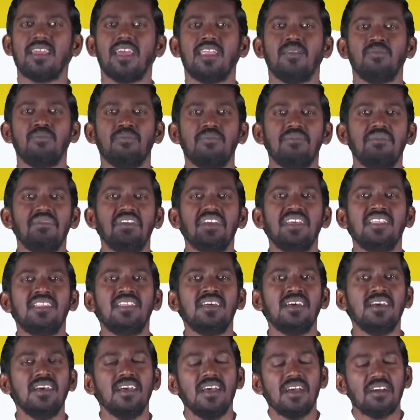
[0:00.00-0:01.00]
என்
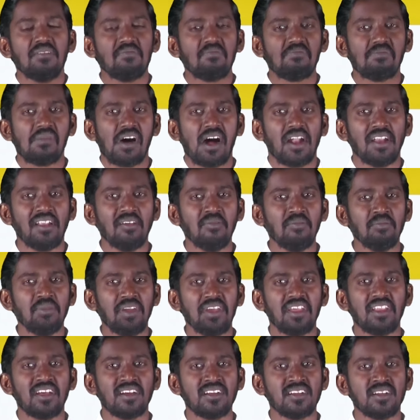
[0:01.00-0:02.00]
மீது மனம்
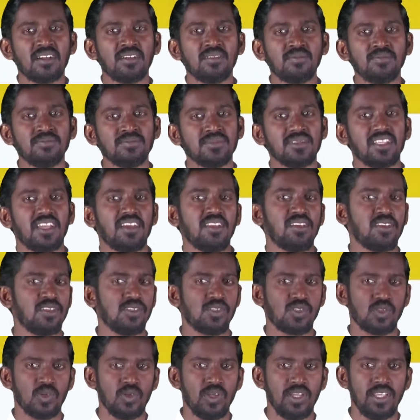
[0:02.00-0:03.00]
இறங்கும்
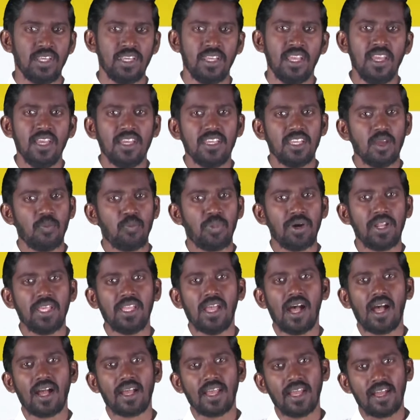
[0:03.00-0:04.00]
என்று சொல்லி
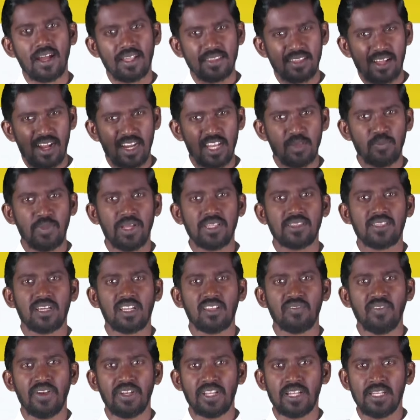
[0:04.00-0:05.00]
எப்படியாக அந்த
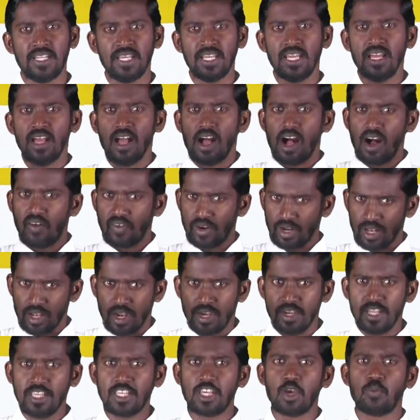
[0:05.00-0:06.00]
அடிமைத்தன வீட்டிலே
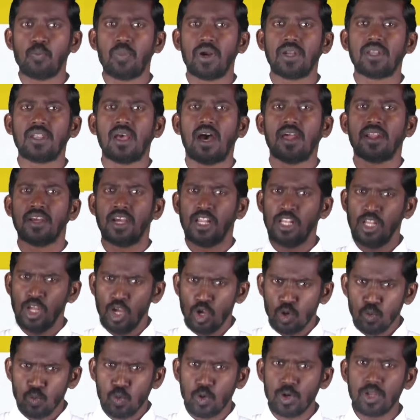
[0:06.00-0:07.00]
அவர்கள் அடிக்கப்பட்டார்கள்
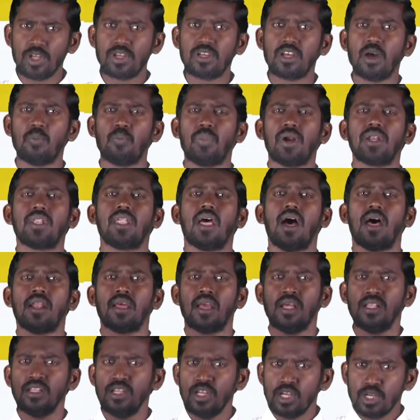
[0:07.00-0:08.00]

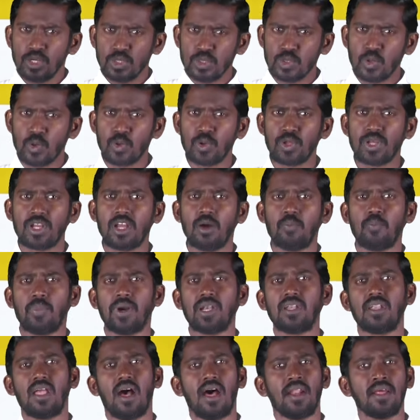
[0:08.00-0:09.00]
ஒடுக்கப்பட்டார்கள்
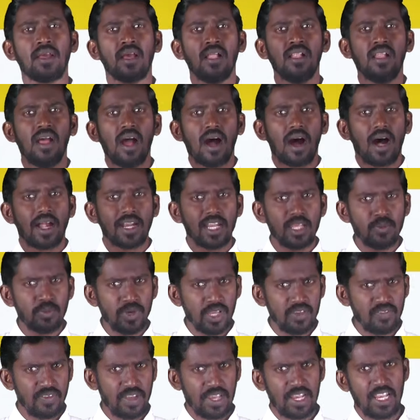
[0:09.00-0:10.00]
நொடுக்கப்பட்டார்கள்
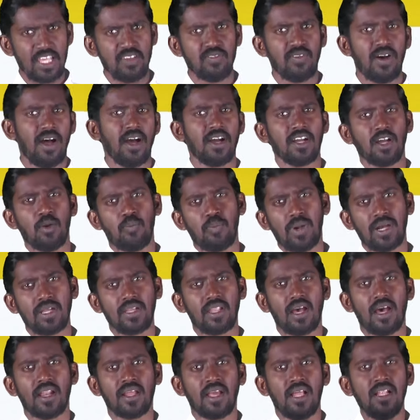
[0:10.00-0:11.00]
அடிமை வேலை
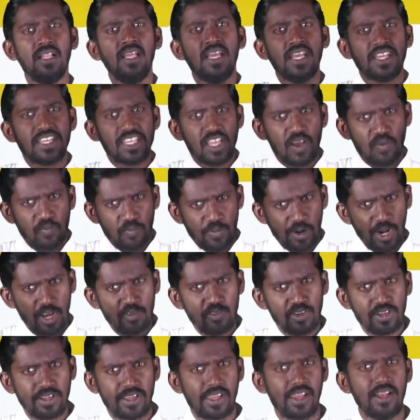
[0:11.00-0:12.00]
வாங்கப்பட்டார்கள்
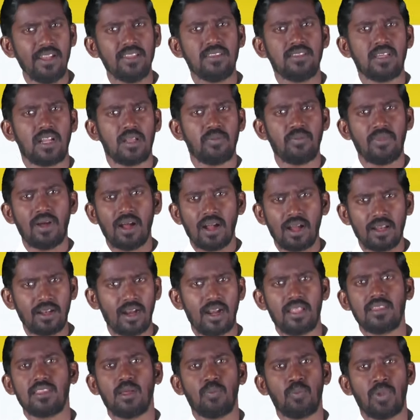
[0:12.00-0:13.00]
எவ்வளவு கீழ்த்தரமாக
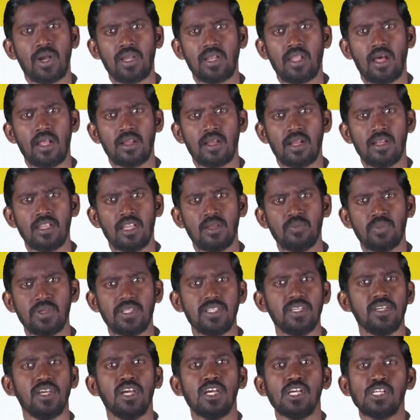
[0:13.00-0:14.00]
நடத்தப்பட்டார்கள்
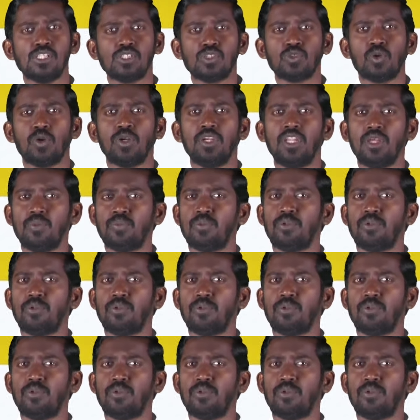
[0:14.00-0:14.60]
என்பது சொல்லி